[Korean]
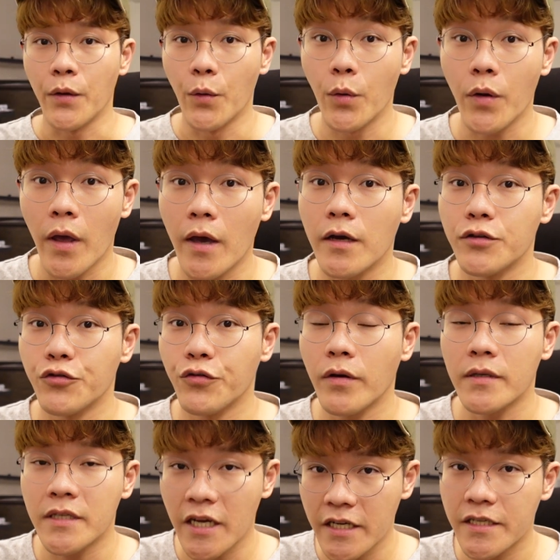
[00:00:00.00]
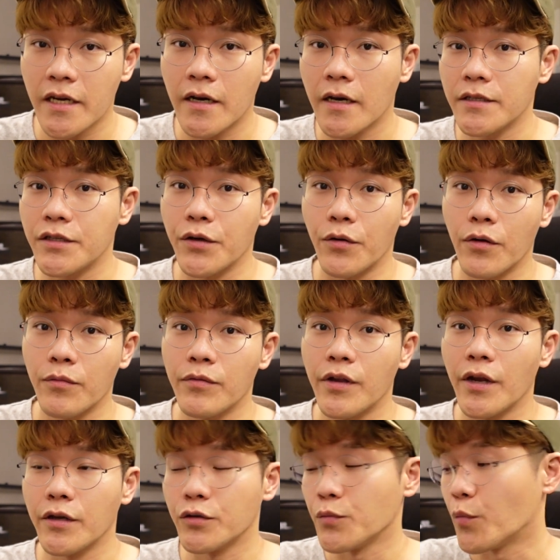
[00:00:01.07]
이렇게 해가지고요 착샷까지
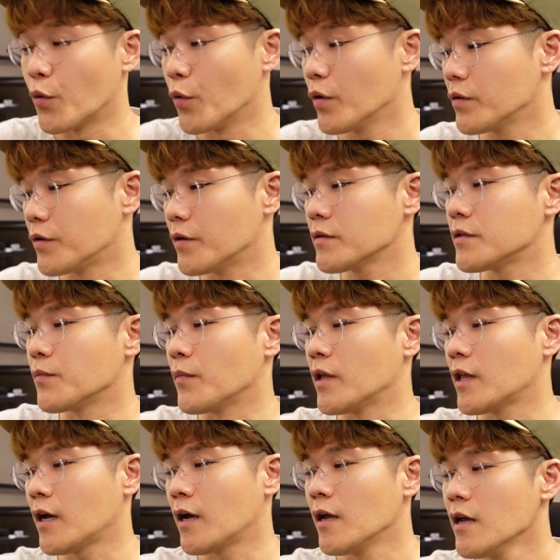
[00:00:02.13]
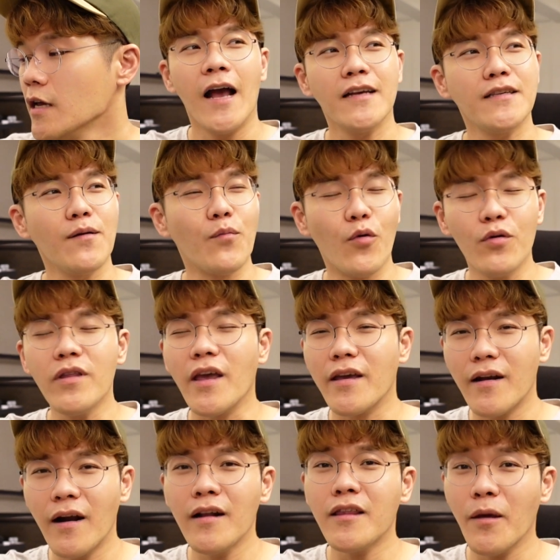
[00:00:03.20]
여러분들에게 좀 보여드렸습니다 항상 뭔
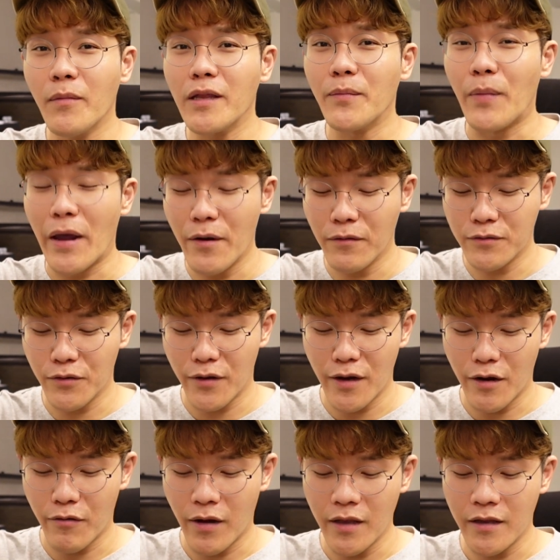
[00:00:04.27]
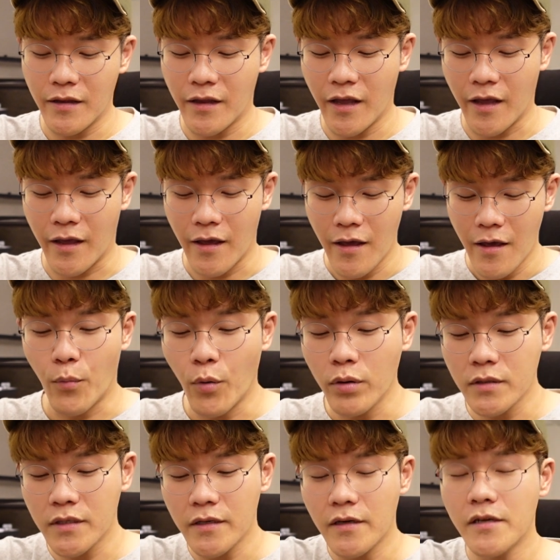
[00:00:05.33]
얘기를 할 때마다 매력적이라고 하는데
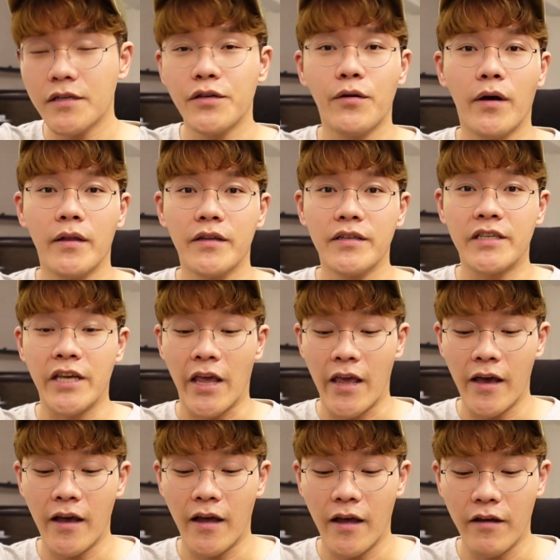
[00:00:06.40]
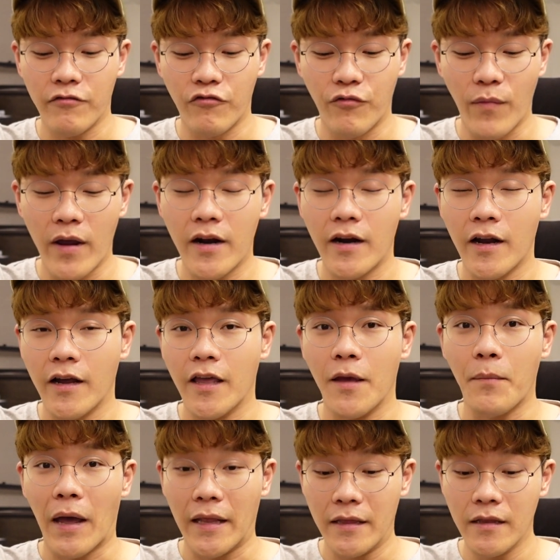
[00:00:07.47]
포스를 싫어하는 제가 구매를 하게
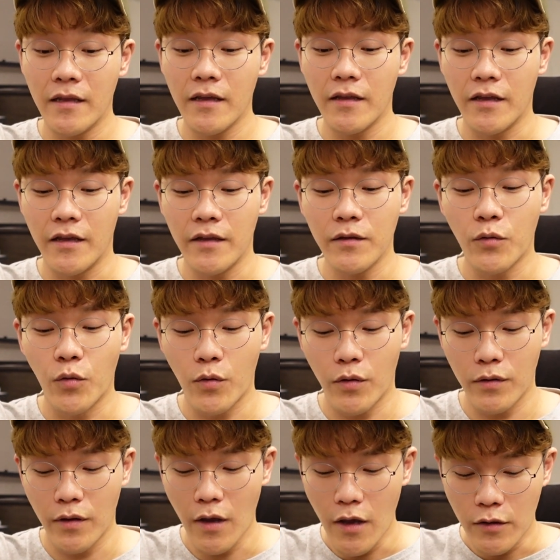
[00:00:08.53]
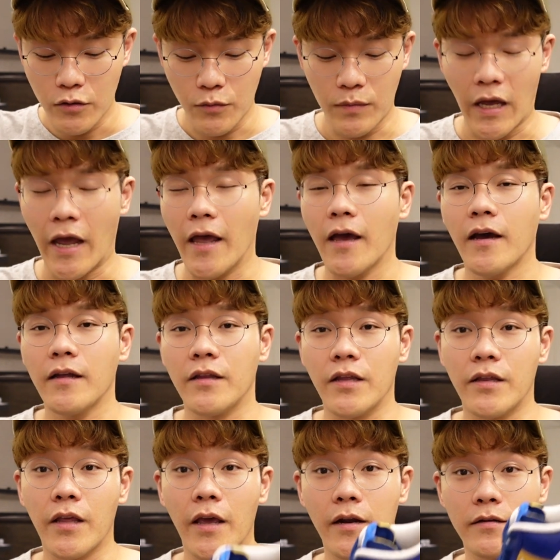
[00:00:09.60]
만드는 그런 좀 다양한
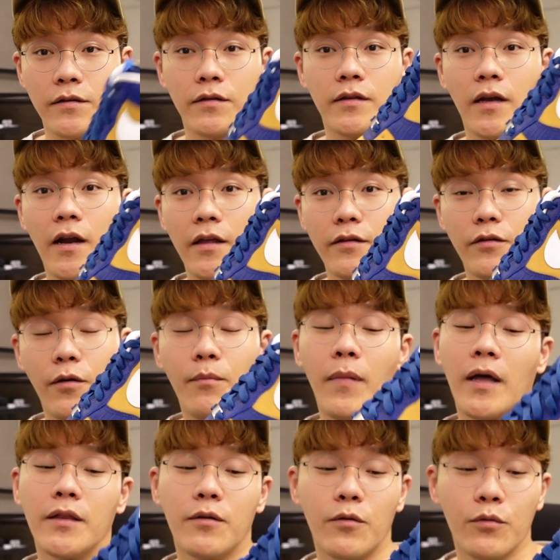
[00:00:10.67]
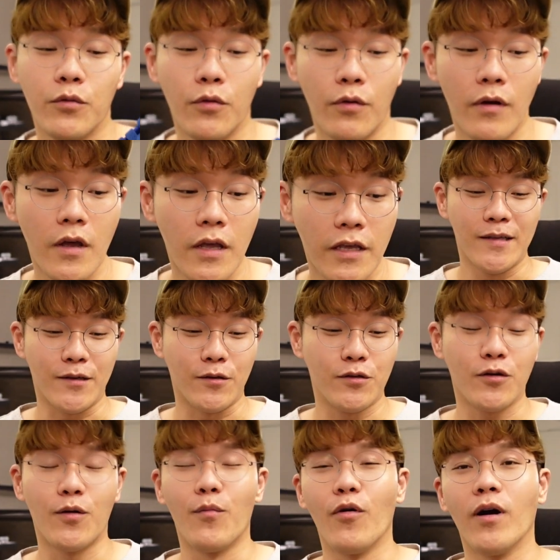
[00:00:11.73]
디테일을 썼다라는 것만으로도
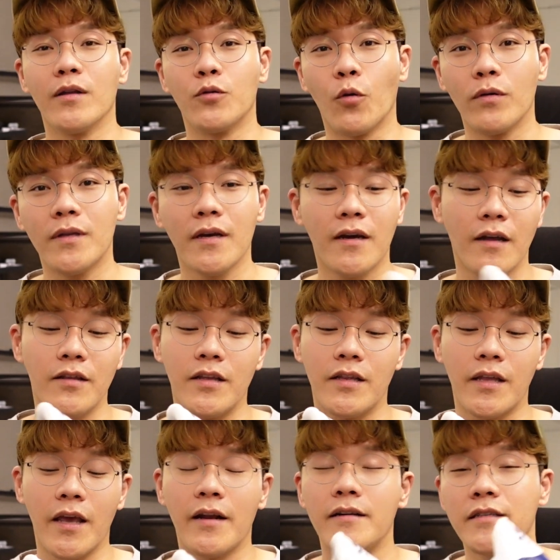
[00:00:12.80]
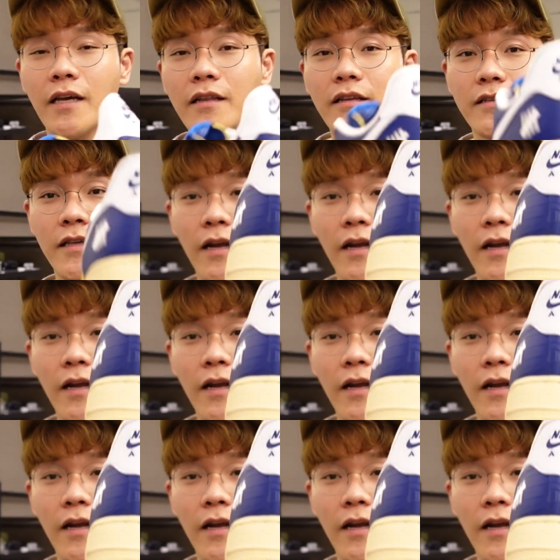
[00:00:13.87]
저처럼 뭔가 독특한 디테일을 찾는